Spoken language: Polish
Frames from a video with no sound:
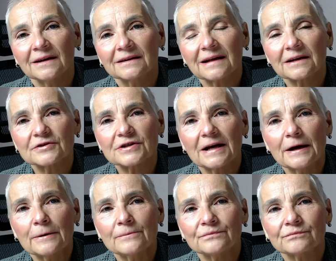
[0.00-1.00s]
Także
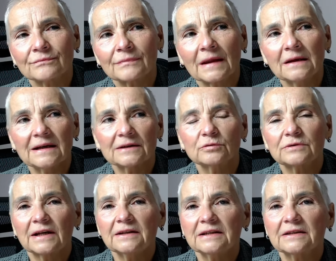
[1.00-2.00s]
mm, ja
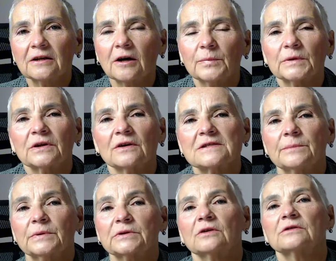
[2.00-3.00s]
tutaj nie tylko podchodzę
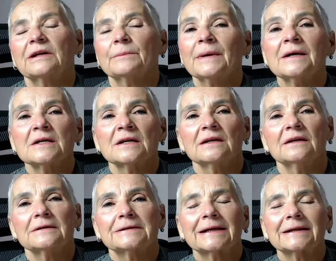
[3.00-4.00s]
pod kątem
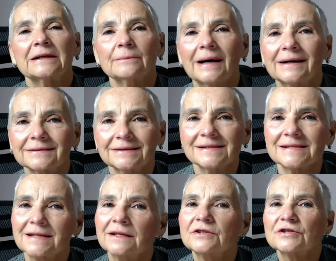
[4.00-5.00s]
e, takim
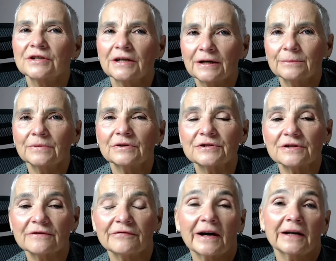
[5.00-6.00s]
artystycznym,
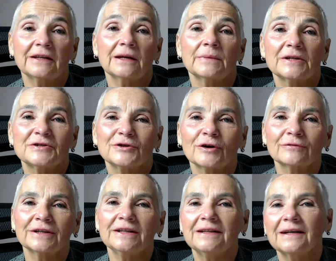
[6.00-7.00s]
gdzie fajnie mieć
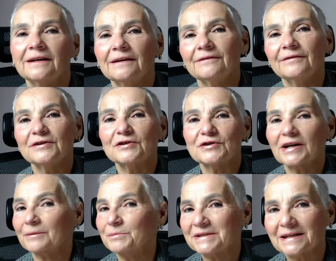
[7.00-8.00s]
nowe idee i wiedzieć,
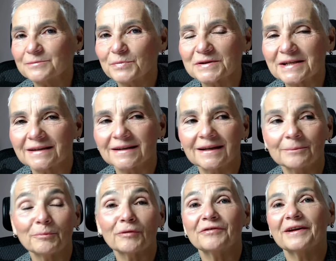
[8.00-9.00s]
jak pisać piosenki,
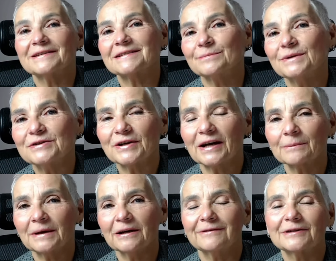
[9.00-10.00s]
powiedzmy, czy jak
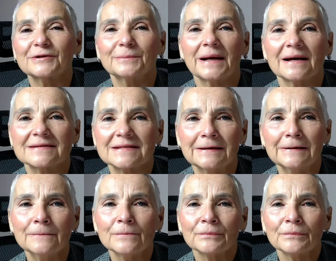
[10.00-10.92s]
malować obrazy,